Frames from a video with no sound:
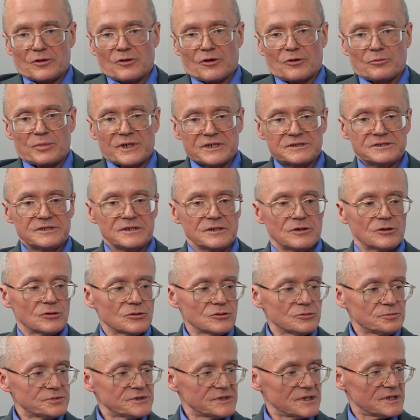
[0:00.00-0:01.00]
E, obecnie
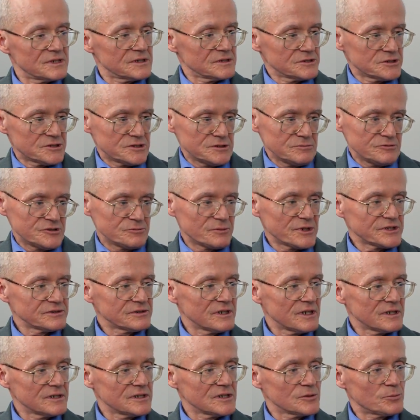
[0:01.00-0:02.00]
korupcja jest czymś
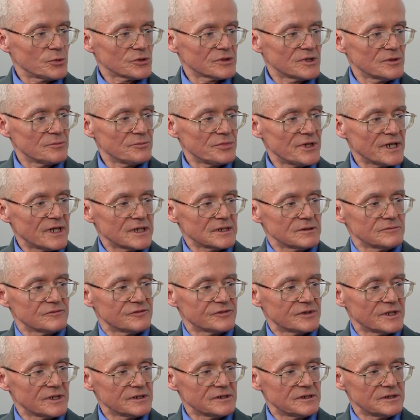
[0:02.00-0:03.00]
bezwzględnie potępianym.
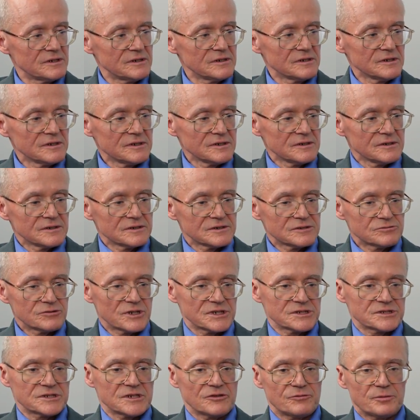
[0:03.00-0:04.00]
Wtedy,
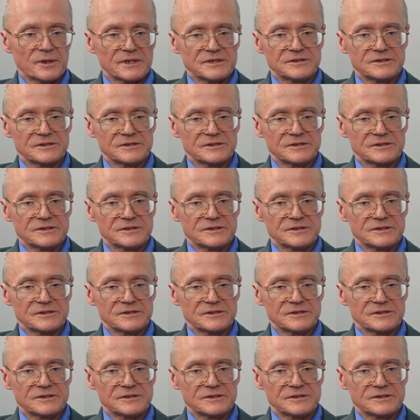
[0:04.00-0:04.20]
zwłaszcza w